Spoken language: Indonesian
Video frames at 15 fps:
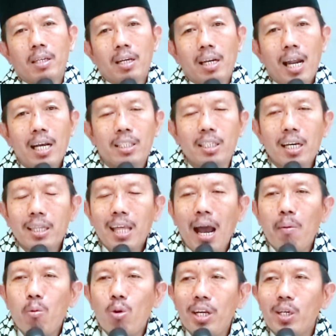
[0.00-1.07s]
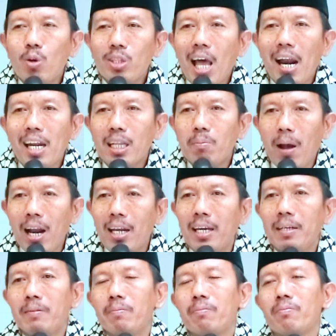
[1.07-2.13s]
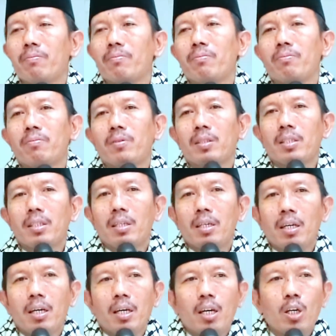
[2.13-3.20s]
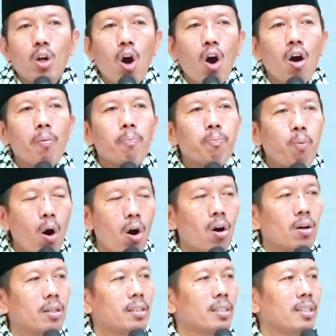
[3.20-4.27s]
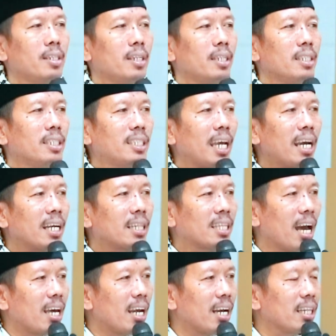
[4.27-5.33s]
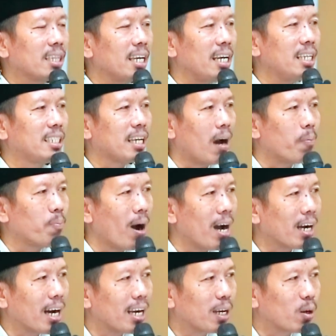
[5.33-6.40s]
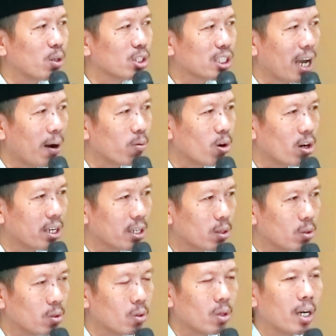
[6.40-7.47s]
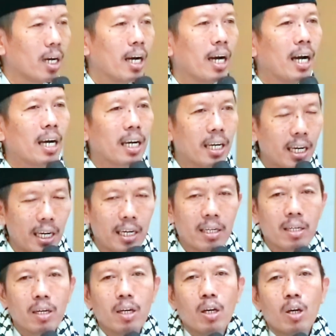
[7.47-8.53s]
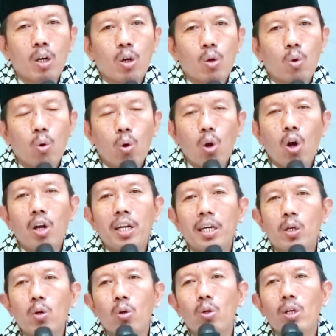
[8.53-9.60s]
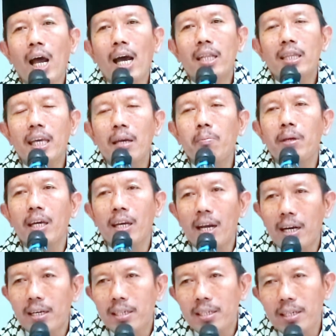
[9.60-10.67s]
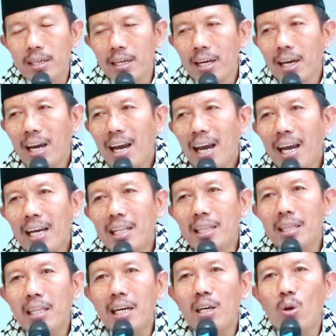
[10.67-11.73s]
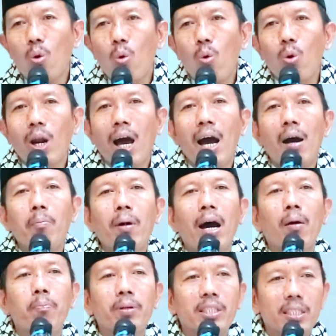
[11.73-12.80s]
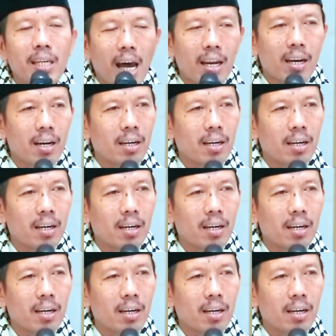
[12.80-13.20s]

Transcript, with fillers: Lajeng tamu niku tanglet malih. nopo sing dereng diijabah kare Gusti Allah niku? Enggih. Kula niku nate mireng enten ulama besar